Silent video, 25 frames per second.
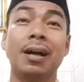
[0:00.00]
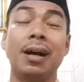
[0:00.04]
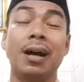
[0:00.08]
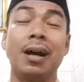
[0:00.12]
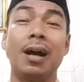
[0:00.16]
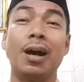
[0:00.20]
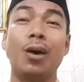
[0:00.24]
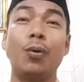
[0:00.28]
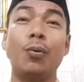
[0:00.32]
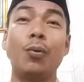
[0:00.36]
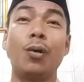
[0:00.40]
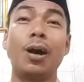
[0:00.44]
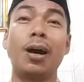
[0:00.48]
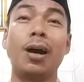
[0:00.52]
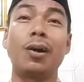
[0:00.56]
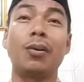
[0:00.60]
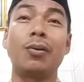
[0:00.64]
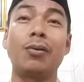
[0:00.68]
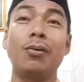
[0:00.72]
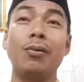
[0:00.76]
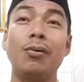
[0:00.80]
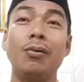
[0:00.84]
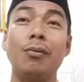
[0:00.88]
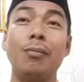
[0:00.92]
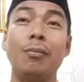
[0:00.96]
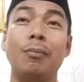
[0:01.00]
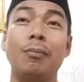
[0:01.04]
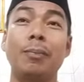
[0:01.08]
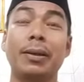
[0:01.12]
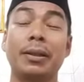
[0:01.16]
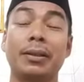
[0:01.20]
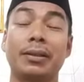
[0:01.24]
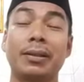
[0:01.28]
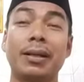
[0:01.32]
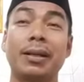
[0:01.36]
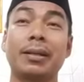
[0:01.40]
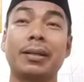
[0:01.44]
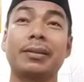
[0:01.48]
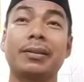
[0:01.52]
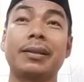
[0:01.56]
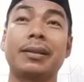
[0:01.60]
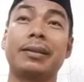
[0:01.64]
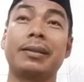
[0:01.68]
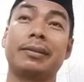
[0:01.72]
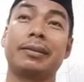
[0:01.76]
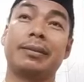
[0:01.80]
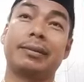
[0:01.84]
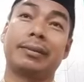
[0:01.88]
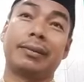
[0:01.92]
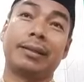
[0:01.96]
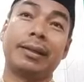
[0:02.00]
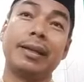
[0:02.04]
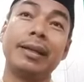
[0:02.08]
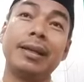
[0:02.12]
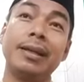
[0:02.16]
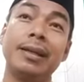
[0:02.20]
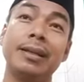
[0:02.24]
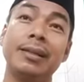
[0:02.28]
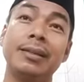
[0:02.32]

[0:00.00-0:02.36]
Hawa kok pantang telinteh,